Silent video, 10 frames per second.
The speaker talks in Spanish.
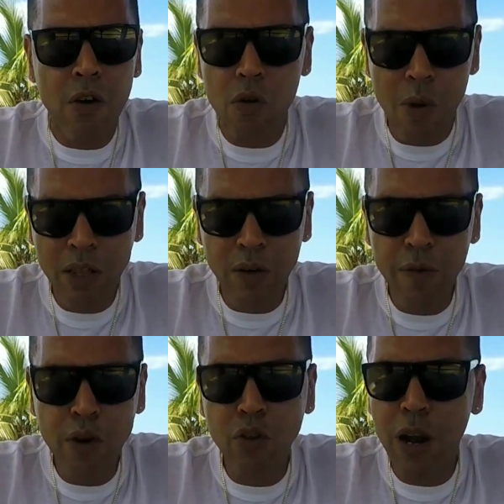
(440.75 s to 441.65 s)
o cuatro
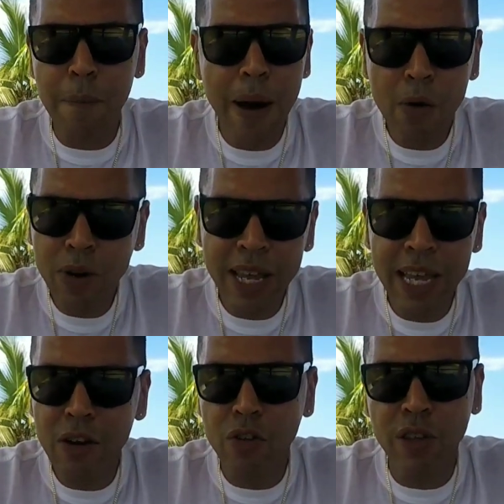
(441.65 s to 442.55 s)
fotos, las va a
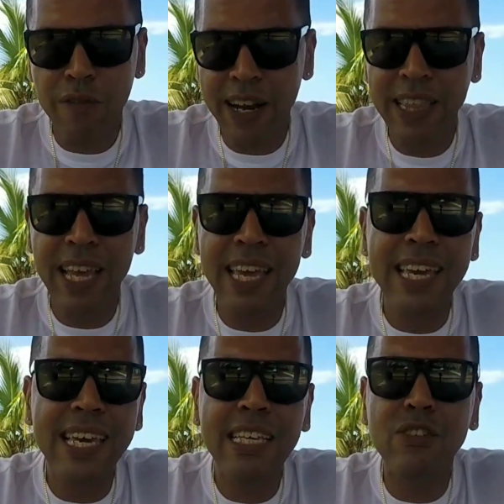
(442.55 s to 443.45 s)
unir con diferentes
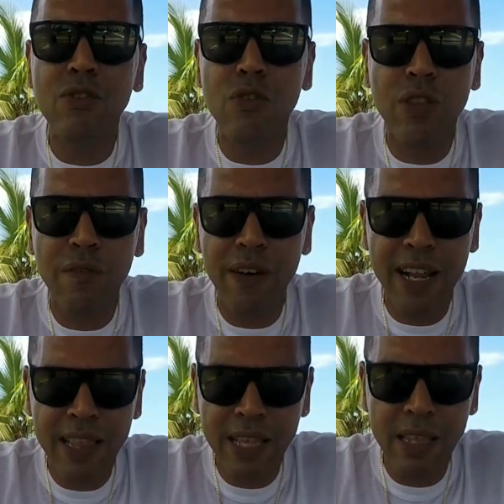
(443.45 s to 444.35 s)
ISO, con
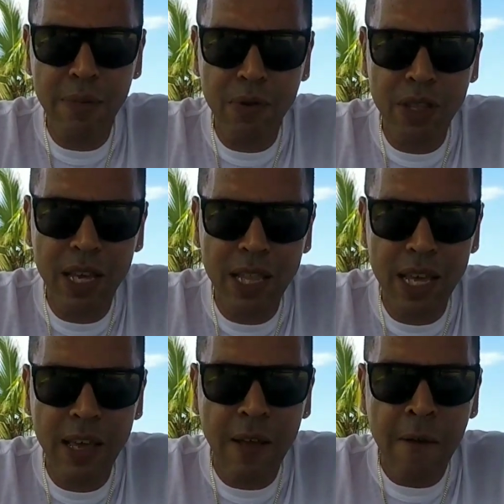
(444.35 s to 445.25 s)
diferentes tipos de,
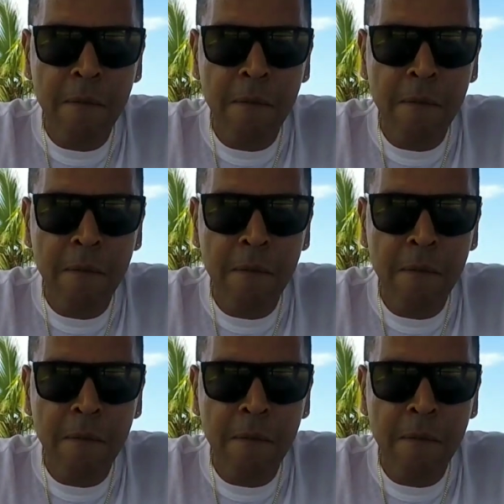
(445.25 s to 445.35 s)
de,